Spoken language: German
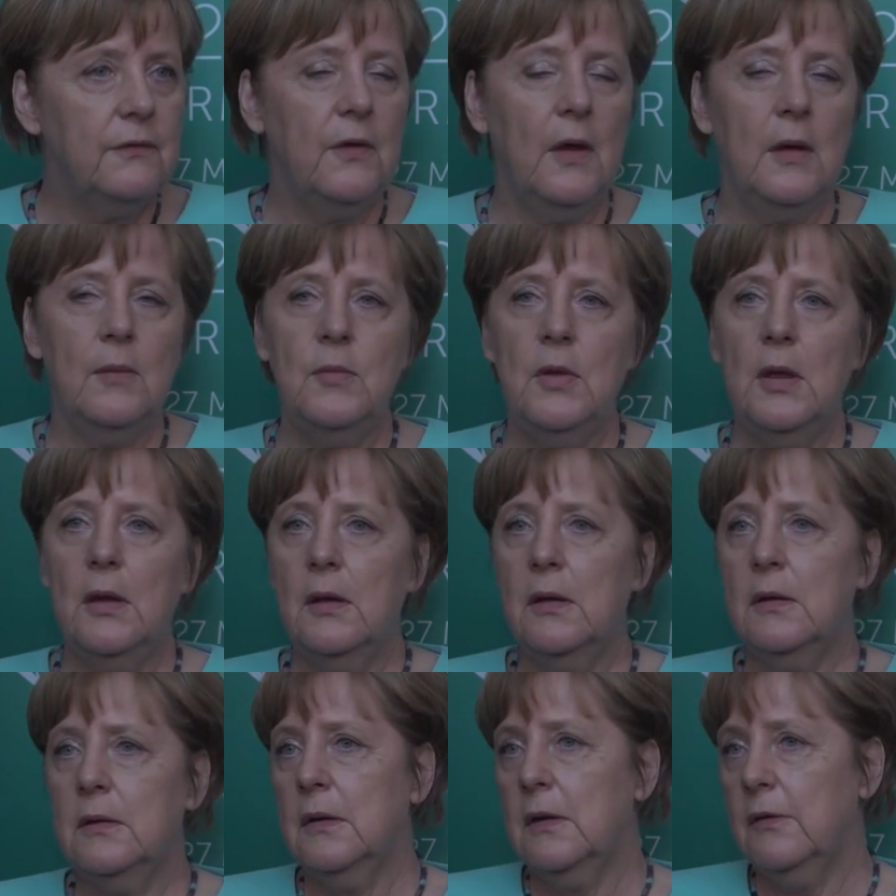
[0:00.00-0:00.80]
Sie haben
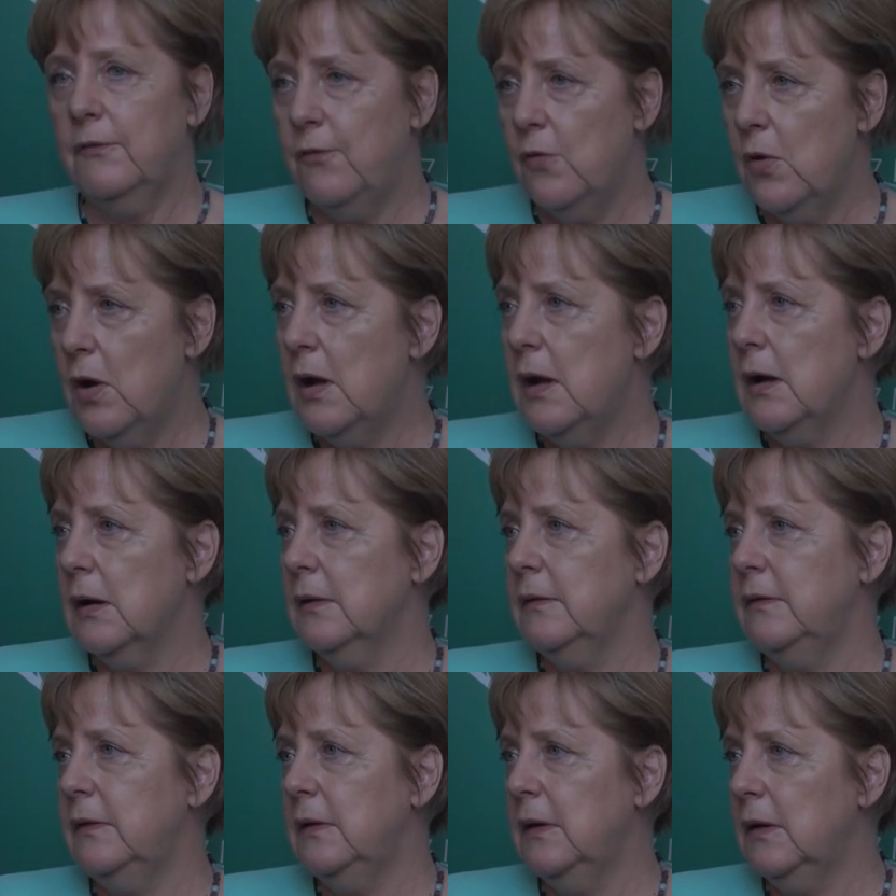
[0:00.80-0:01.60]
hier
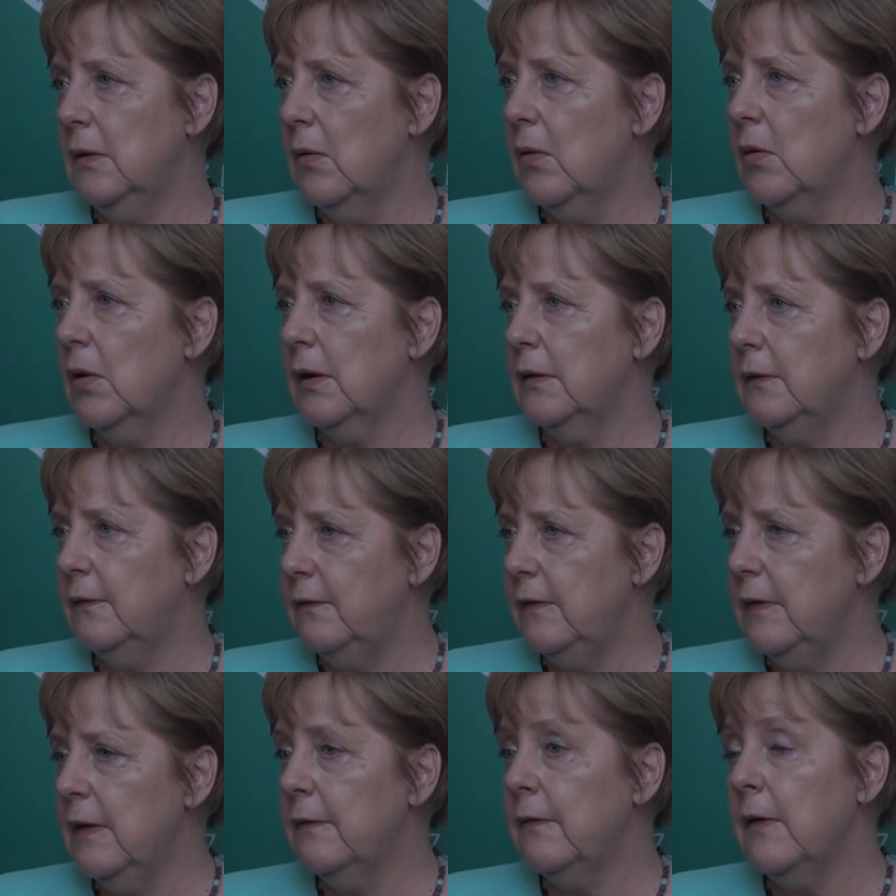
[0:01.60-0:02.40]
hervorragend die Dinge
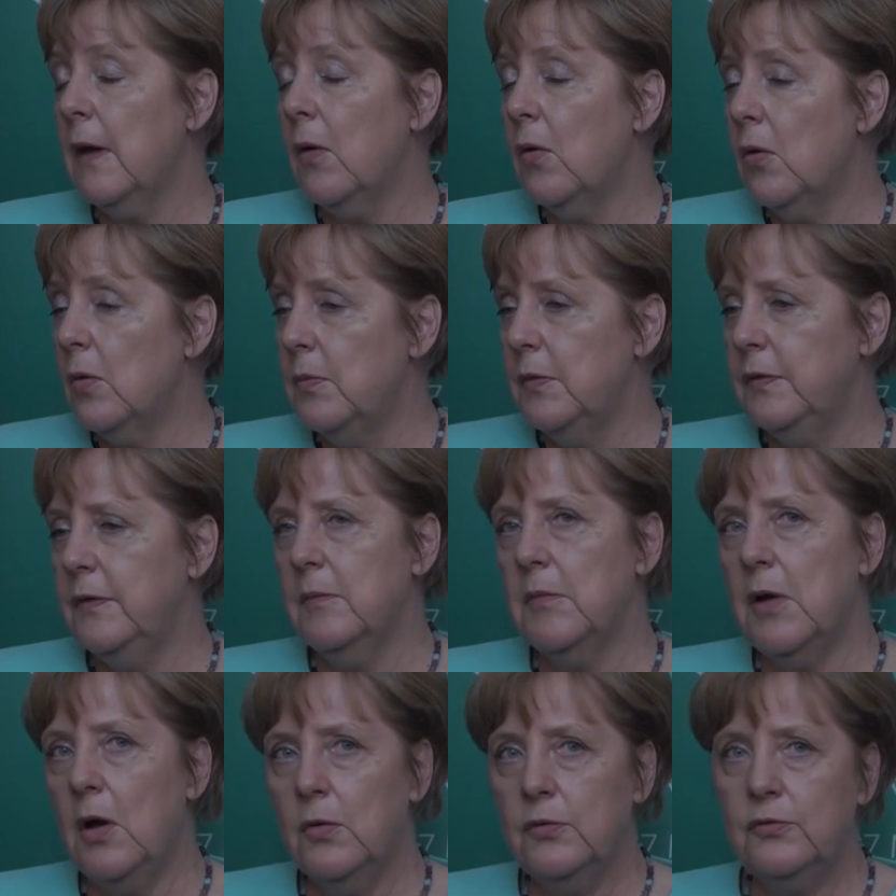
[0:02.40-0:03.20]
organisiert, auch mit
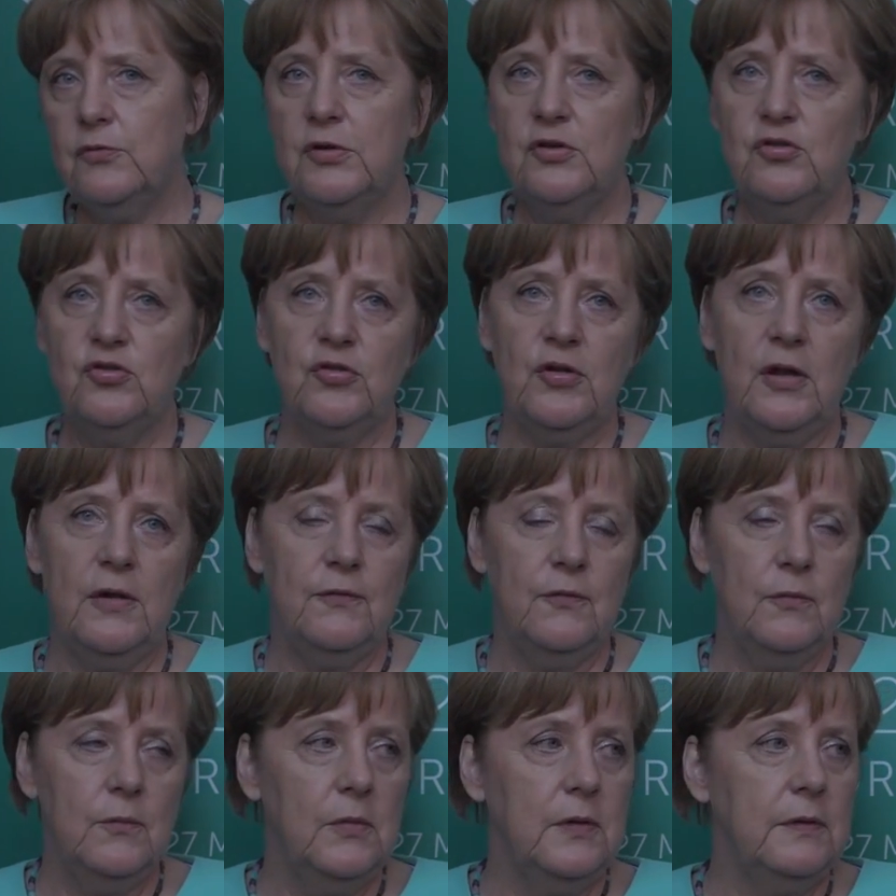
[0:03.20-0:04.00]
dem
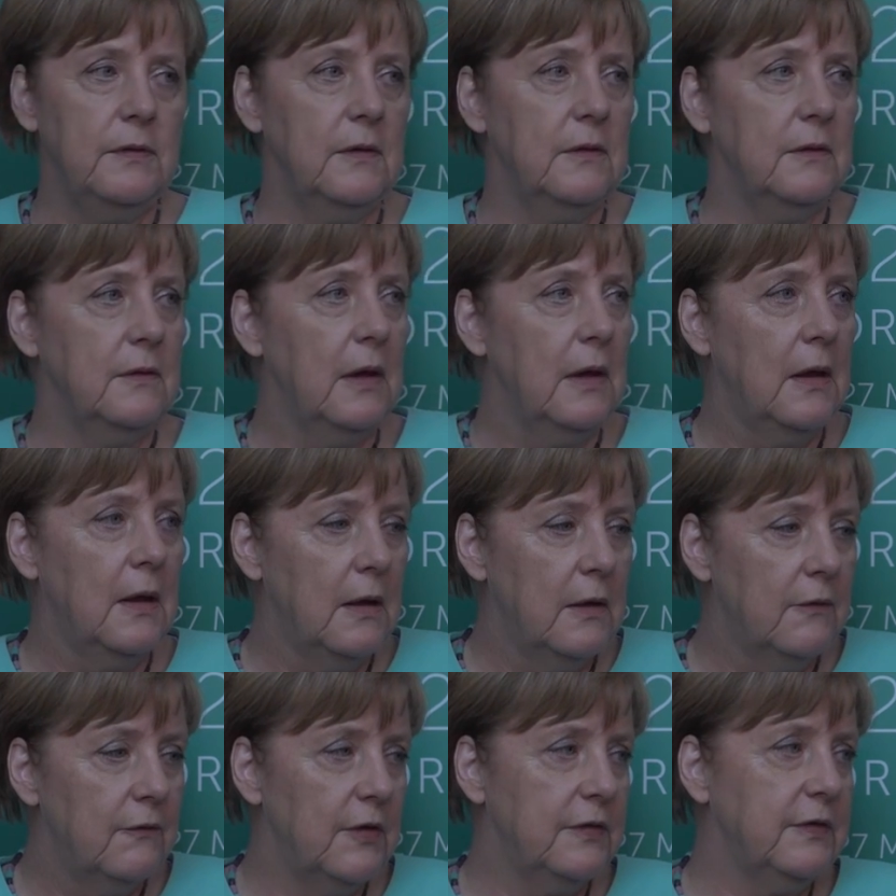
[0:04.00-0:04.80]
Outreach-Treffen mit den
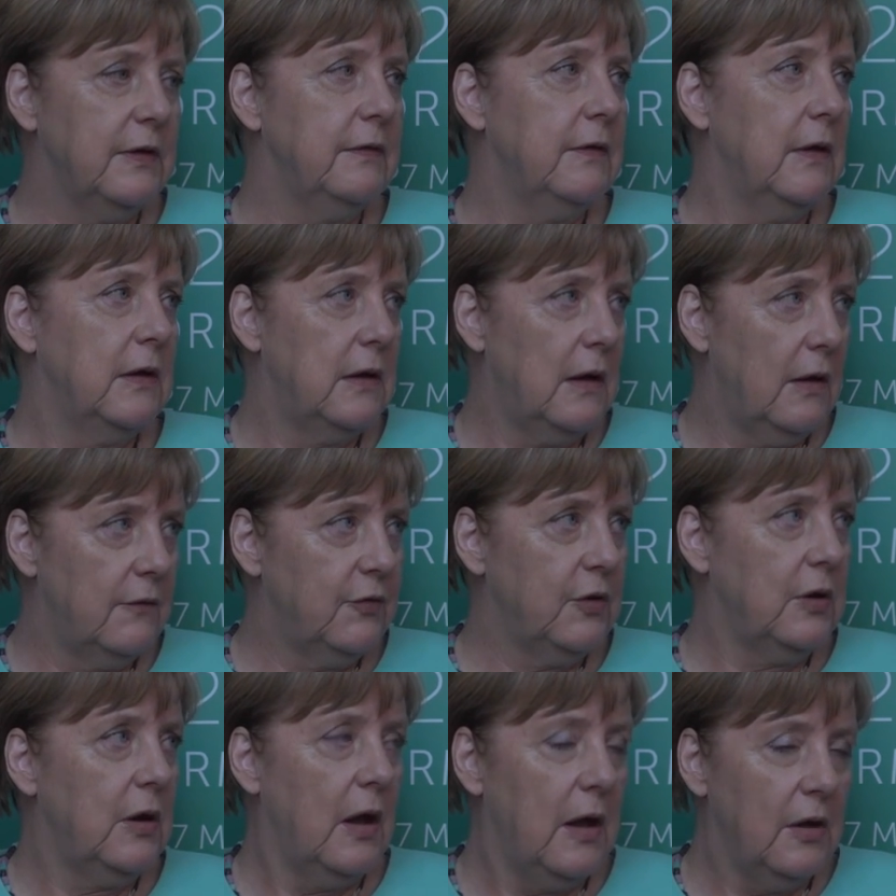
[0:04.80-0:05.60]
Vertretern der
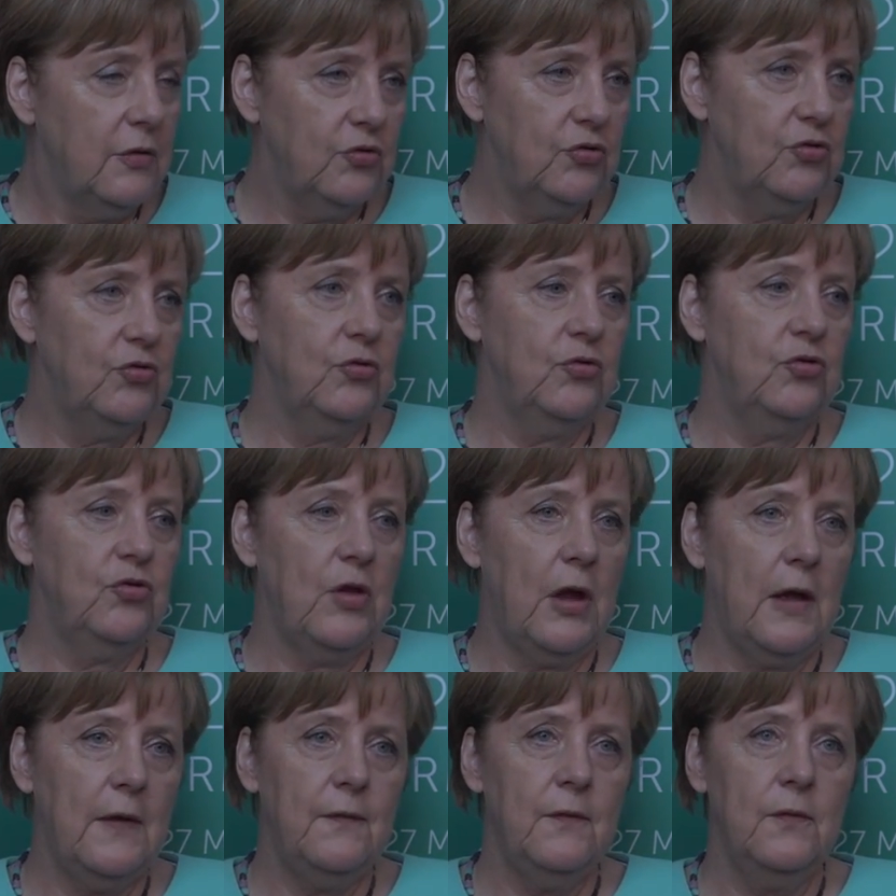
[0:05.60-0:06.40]
afrikanischen
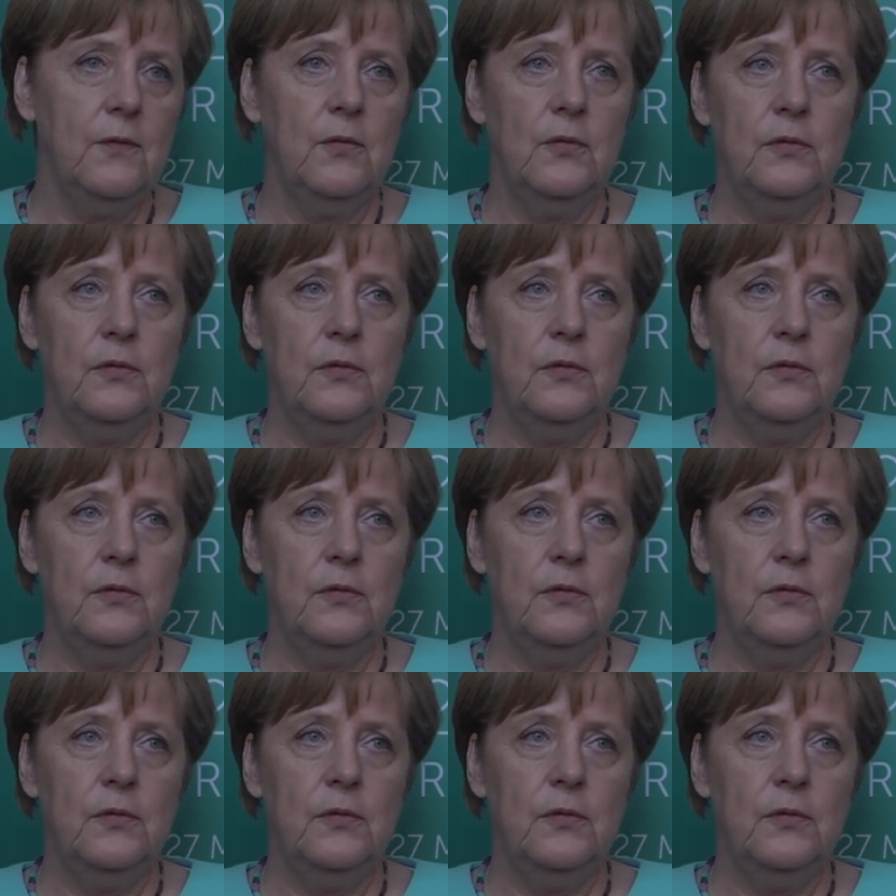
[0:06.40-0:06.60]
Staaten.